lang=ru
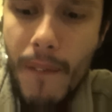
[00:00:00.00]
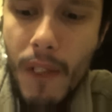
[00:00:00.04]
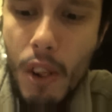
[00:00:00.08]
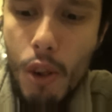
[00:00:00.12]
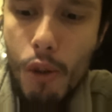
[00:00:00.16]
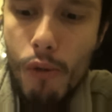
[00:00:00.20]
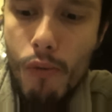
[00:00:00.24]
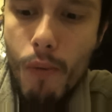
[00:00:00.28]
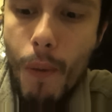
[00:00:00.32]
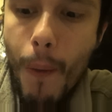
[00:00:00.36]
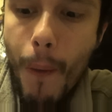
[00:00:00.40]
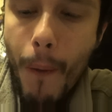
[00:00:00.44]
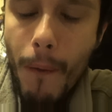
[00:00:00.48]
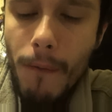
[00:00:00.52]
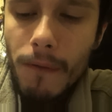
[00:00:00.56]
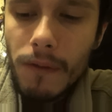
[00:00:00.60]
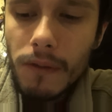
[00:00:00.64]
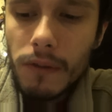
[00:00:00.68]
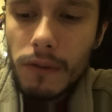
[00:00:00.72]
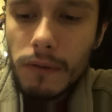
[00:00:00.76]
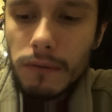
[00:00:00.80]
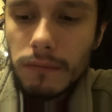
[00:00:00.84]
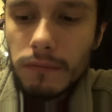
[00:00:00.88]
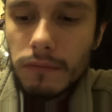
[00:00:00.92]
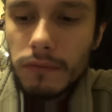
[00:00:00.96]
сразу заказ
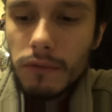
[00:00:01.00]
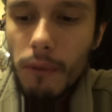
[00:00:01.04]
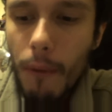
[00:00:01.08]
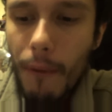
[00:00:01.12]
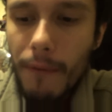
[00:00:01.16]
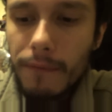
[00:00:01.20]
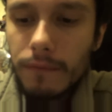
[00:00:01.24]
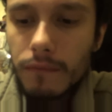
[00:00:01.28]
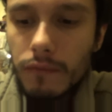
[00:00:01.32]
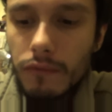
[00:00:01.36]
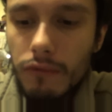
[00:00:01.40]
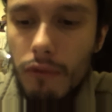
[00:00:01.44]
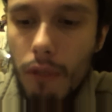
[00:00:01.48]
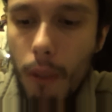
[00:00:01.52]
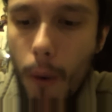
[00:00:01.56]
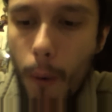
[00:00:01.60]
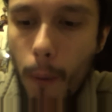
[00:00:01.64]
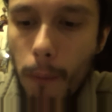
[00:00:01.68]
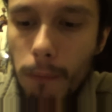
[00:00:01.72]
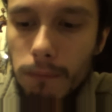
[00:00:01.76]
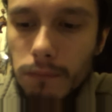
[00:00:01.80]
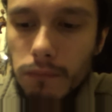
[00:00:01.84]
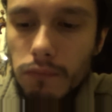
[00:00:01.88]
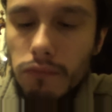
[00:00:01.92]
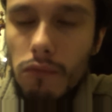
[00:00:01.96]
тут мясную.
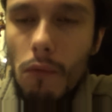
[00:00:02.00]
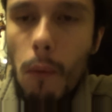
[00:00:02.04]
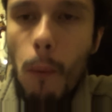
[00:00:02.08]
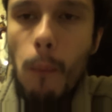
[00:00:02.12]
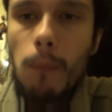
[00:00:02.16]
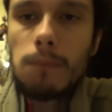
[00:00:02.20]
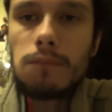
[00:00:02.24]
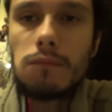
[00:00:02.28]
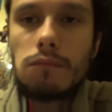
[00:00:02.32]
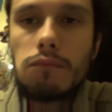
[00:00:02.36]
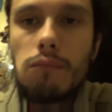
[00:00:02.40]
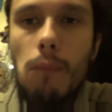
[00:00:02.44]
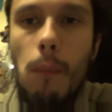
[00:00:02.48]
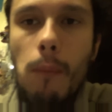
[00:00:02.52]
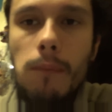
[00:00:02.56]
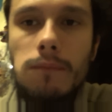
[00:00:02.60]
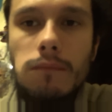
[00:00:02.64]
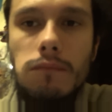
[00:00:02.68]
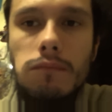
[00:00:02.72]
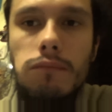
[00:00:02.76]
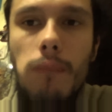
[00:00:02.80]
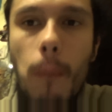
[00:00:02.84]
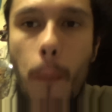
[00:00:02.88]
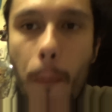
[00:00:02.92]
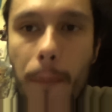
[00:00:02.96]
Все.
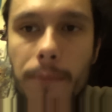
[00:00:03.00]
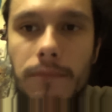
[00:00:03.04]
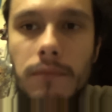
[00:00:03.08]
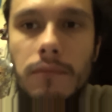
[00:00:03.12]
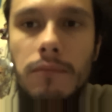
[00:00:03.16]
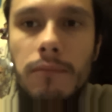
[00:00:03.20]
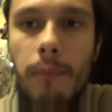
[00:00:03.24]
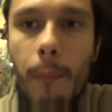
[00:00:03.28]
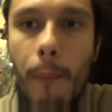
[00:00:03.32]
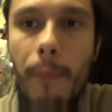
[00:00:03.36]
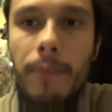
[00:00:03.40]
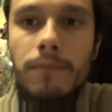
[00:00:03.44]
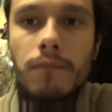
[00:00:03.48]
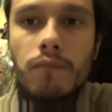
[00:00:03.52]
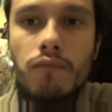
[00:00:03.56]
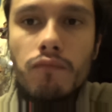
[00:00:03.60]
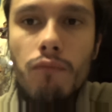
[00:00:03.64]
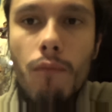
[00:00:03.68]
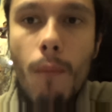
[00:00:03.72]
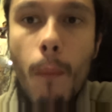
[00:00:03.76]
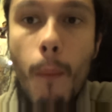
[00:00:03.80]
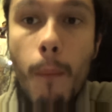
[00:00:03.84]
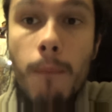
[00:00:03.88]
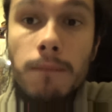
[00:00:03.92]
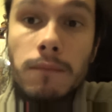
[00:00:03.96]

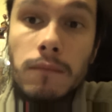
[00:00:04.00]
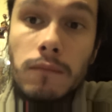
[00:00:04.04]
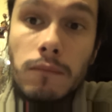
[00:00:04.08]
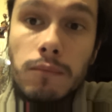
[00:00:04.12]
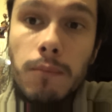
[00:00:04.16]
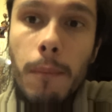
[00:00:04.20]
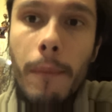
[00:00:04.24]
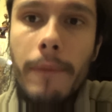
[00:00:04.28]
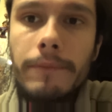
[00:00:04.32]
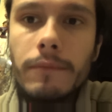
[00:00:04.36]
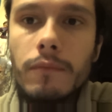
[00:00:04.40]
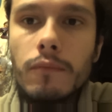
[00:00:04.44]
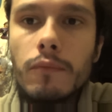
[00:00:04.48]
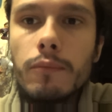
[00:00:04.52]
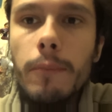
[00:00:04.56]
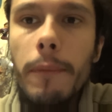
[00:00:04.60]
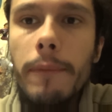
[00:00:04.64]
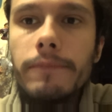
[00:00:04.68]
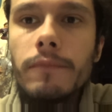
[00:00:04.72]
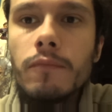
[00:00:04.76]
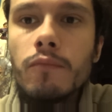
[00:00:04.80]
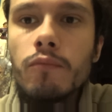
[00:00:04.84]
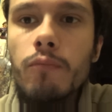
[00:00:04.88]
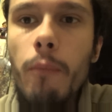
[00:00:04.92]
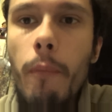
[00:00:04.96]
Правильно?
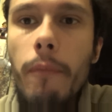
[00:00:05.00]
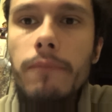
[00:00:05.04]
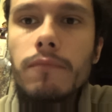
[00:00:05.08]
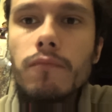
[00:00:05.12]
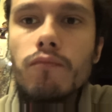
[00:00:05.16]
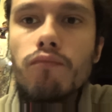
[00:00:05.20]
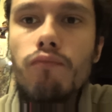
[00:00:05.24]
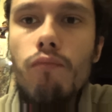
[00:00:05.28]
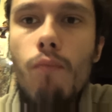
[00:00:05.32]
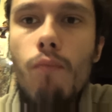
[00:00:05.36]
Угу.